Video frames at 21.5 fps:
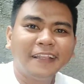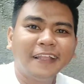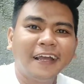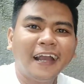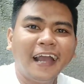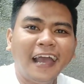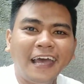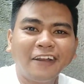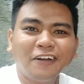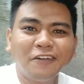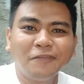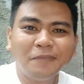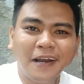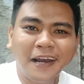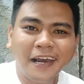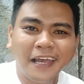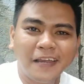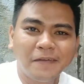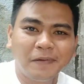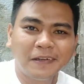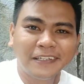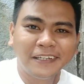Magandang araw mga
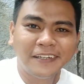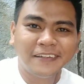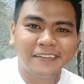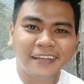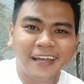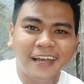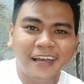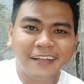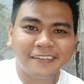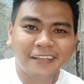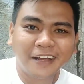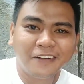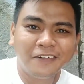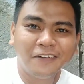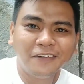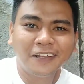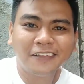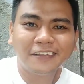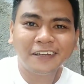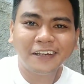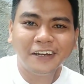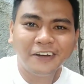kalapatids. Ah,
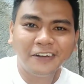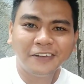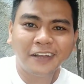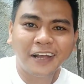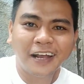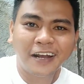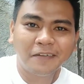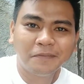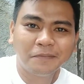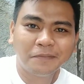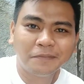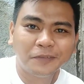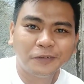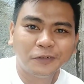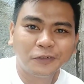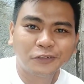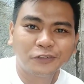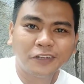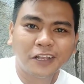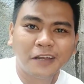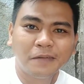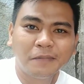tag-ulan ngayon. Um,
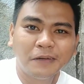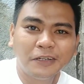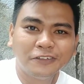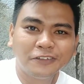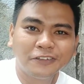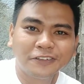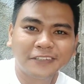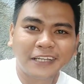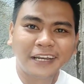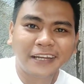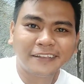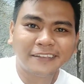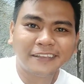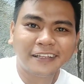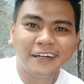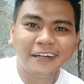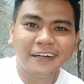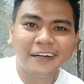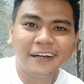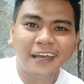uso na naman yung sakit ng